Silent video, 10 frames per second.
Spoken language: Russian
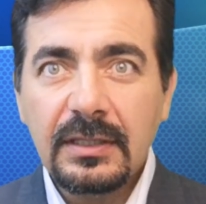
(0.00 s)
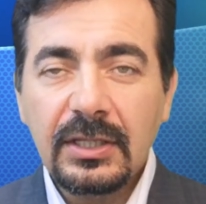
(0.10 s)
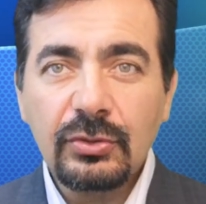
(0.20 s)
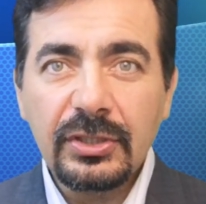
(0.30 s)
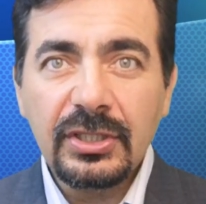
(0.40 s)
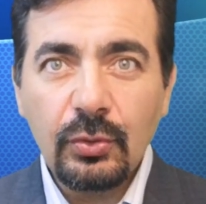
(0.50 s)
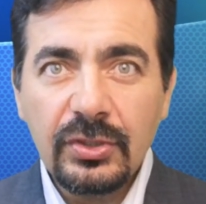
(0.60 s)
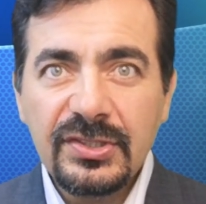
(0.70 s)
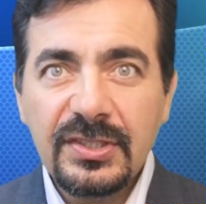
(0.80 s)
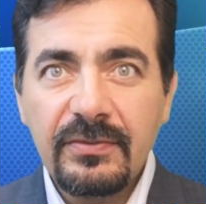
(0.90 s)
который
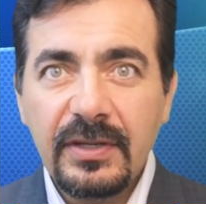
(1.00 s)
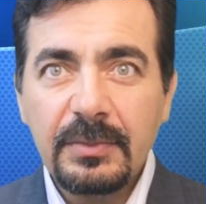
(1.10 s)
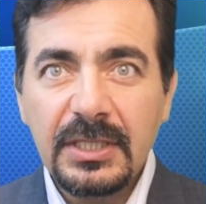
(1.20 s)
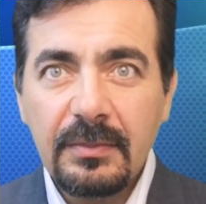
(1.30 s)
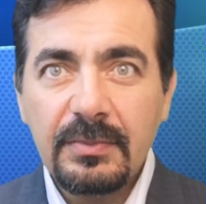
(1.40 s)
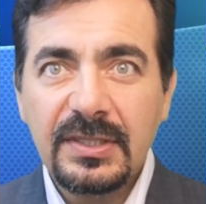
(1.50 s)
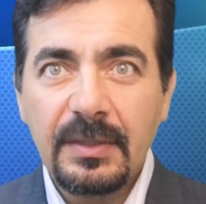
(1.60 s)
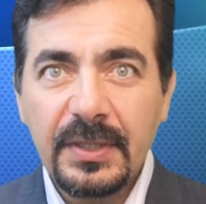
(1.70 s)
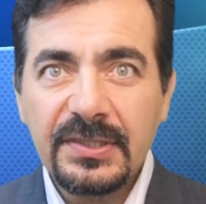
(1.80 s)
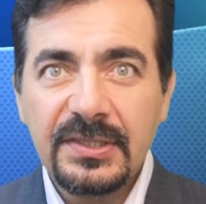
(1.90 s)
находится в ремне
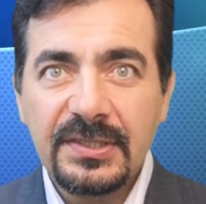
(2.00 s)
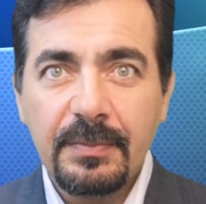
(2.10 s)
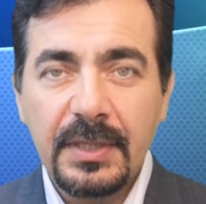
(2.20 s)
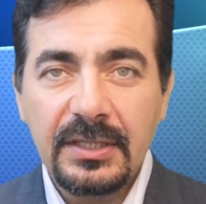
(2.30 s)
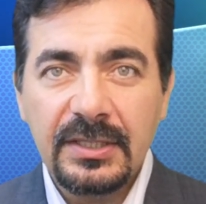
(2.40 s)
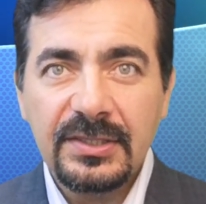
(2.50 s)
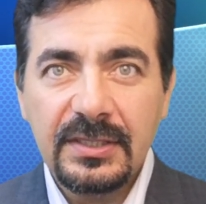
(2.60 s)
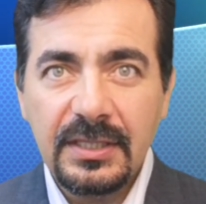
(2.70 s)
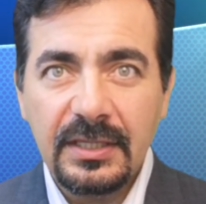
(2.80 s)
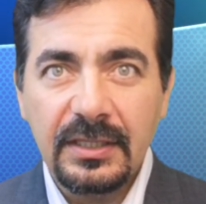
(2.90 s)
безопасности передних
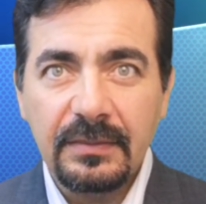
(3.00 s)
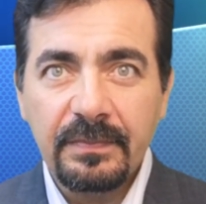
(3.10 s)
сидений.